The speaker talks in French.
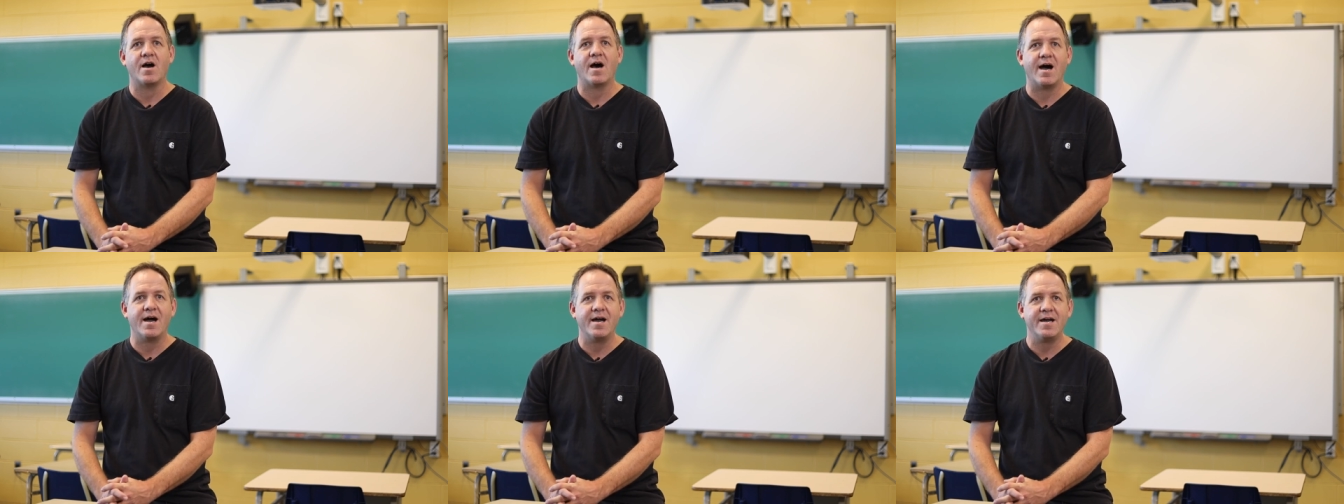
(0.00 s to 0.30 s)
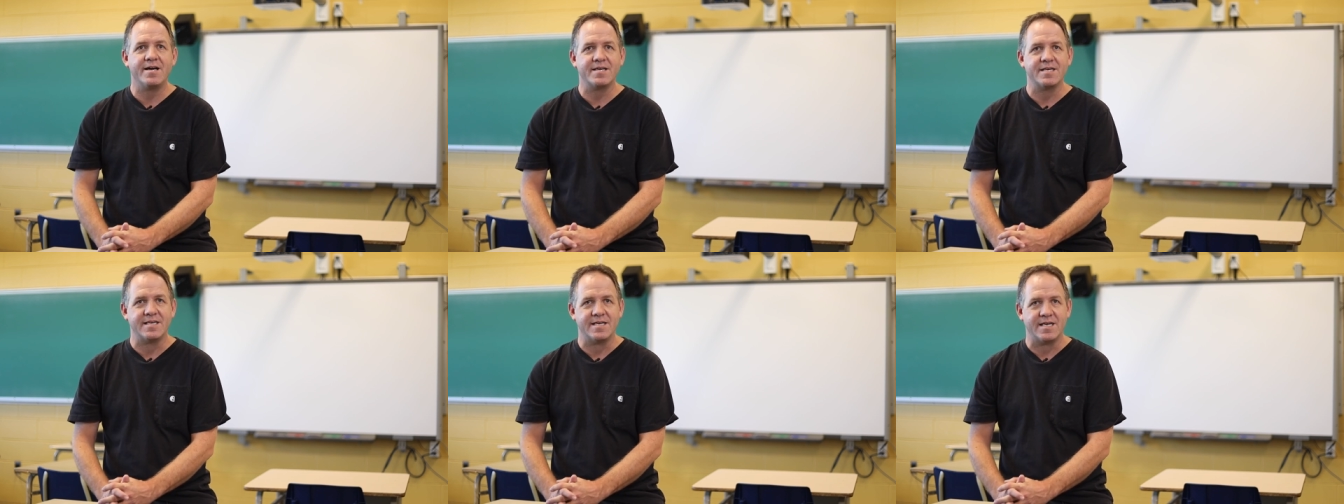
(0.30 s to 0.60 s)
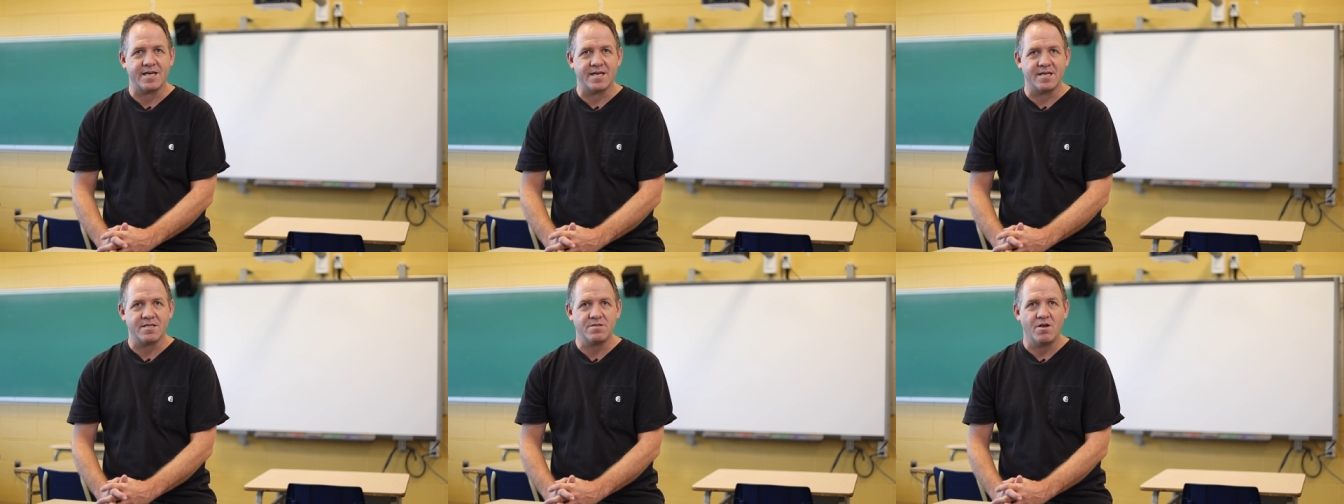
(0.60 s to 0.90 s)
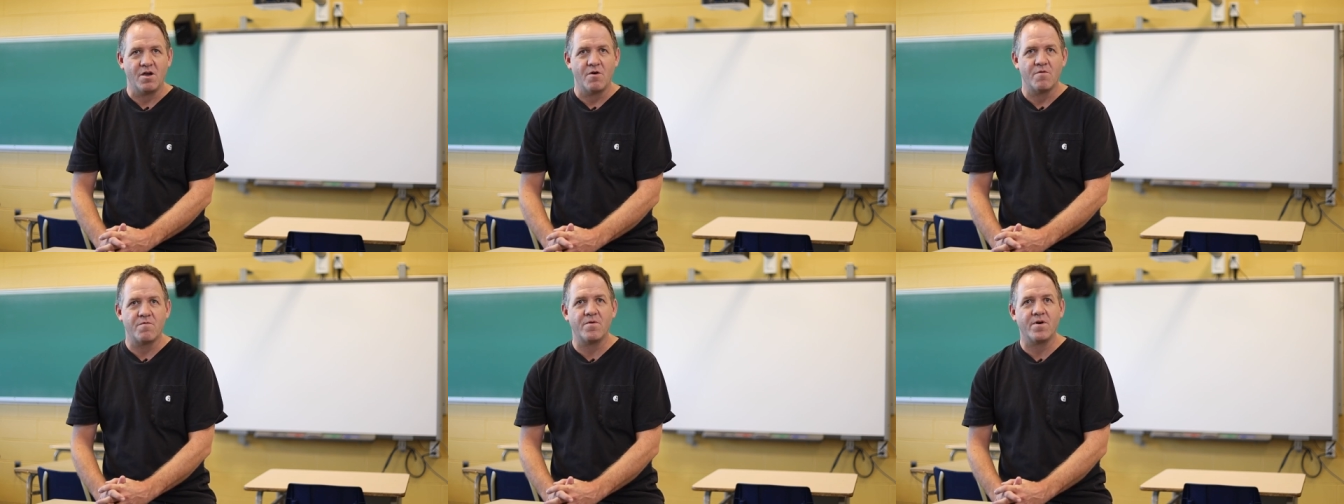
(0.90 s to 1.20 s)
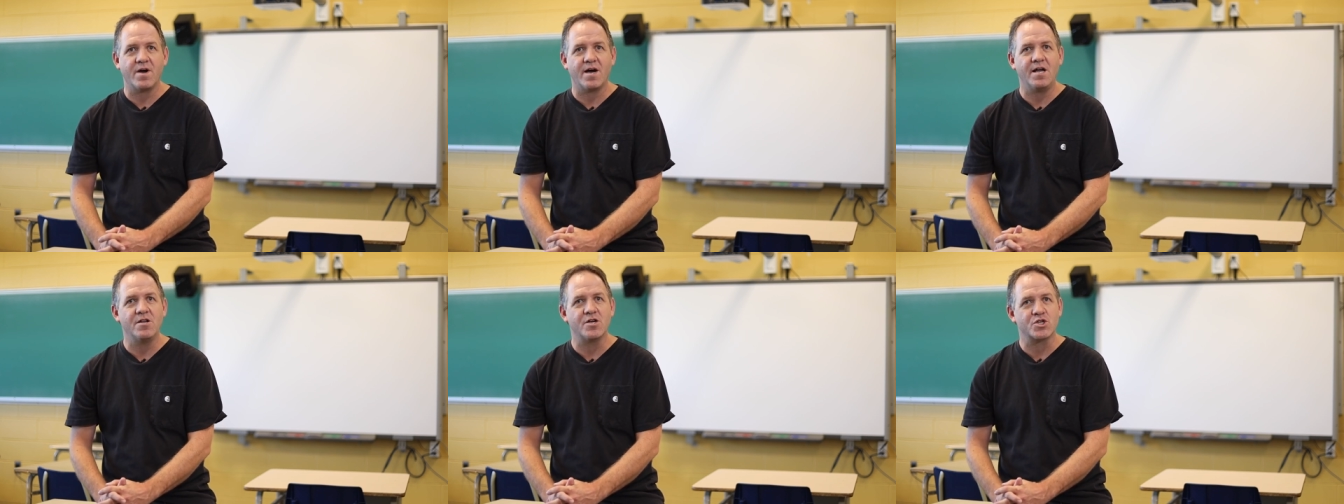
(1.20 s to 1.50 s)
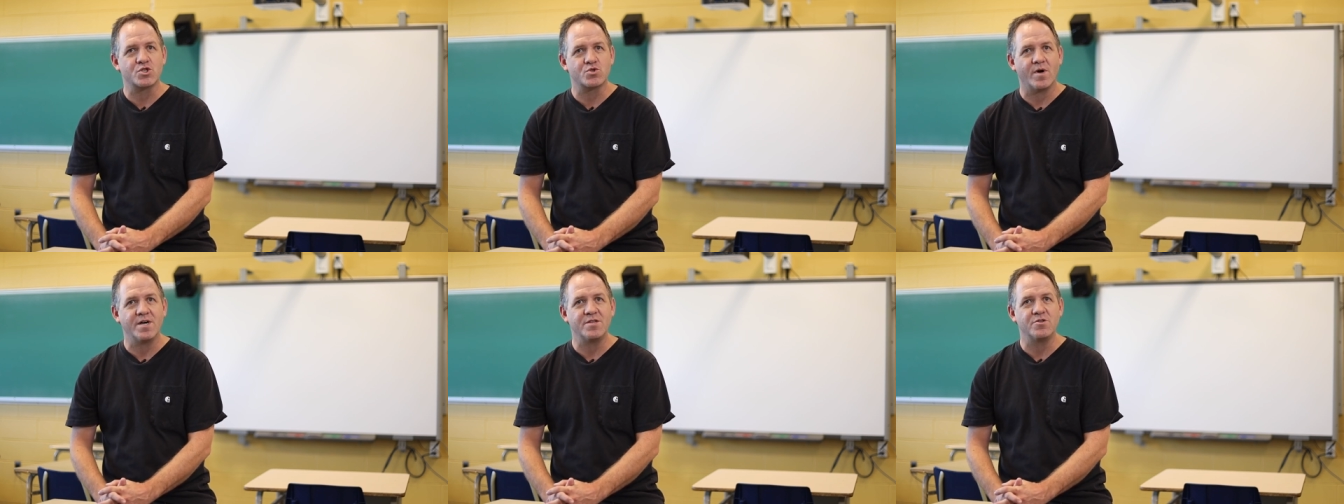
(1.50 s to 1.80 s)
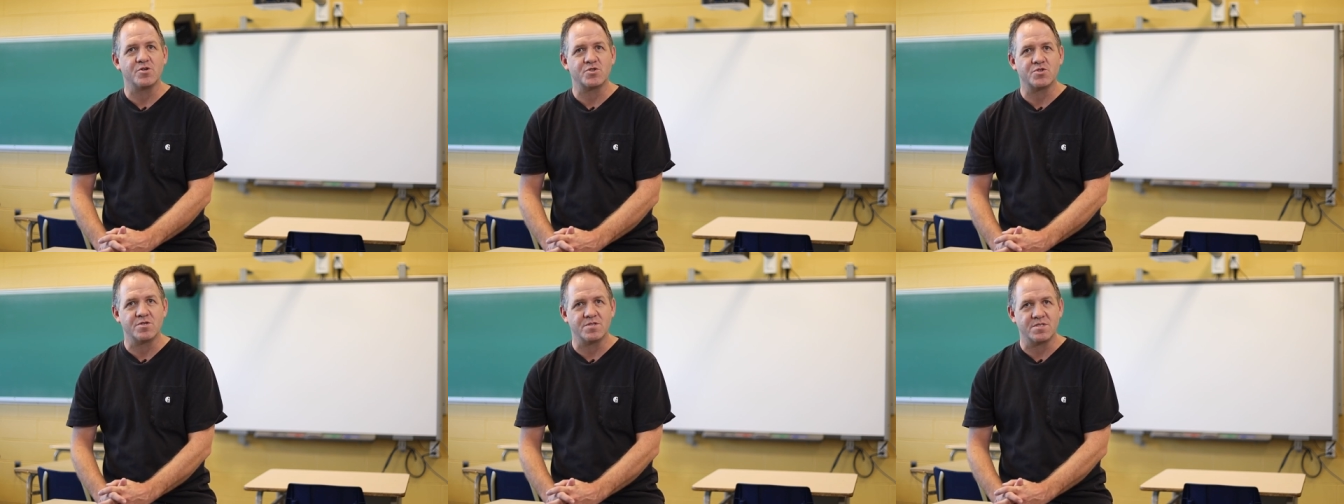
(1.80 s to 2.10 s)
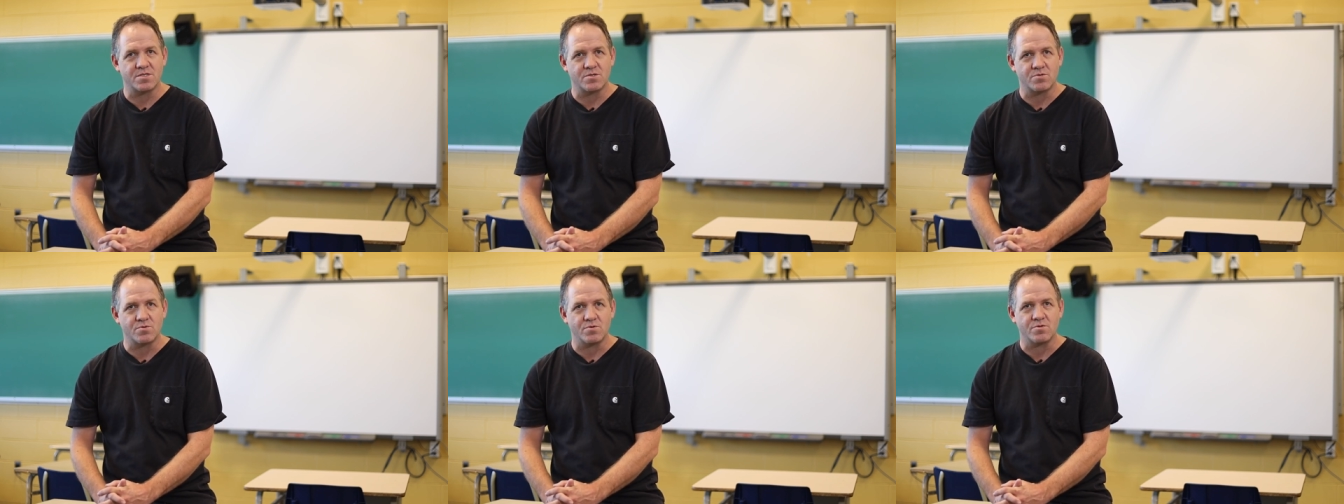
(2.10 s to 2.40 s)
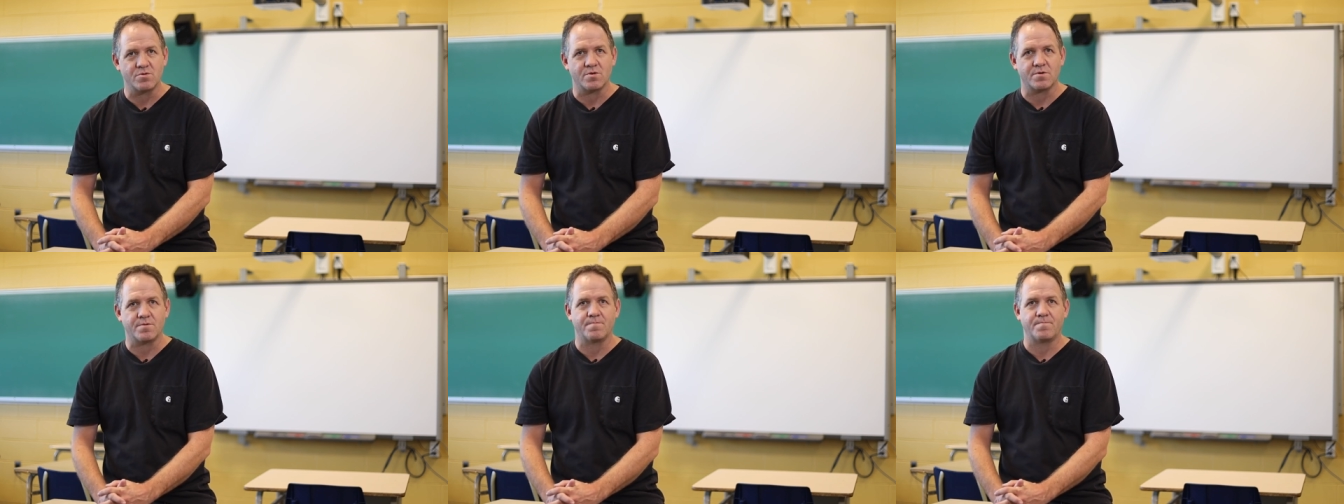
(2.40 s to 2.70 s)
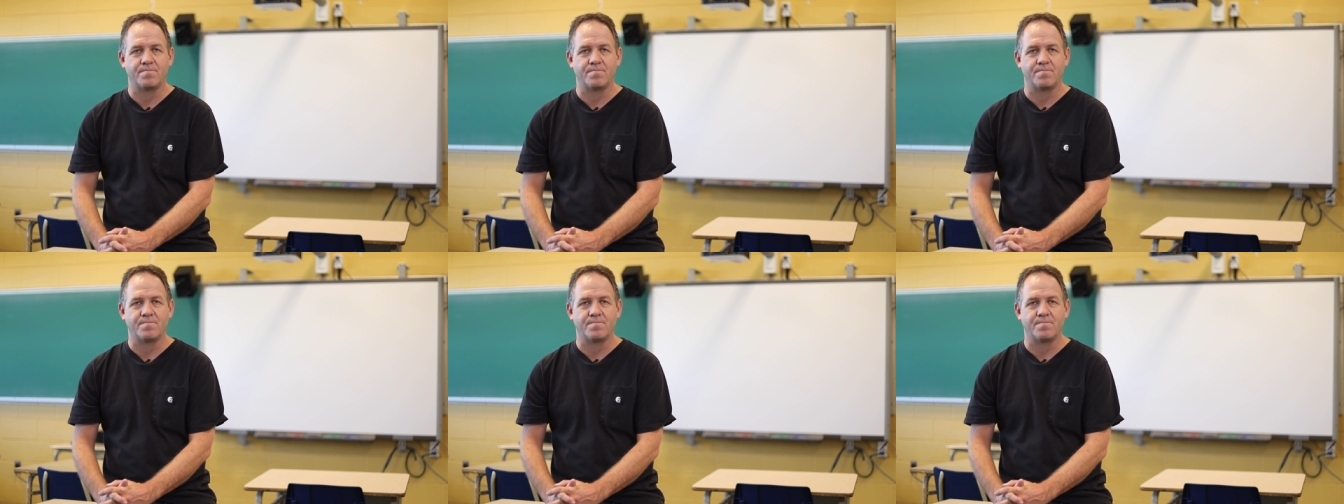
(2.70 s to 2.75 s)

RIN fera le choix de se dissoudre.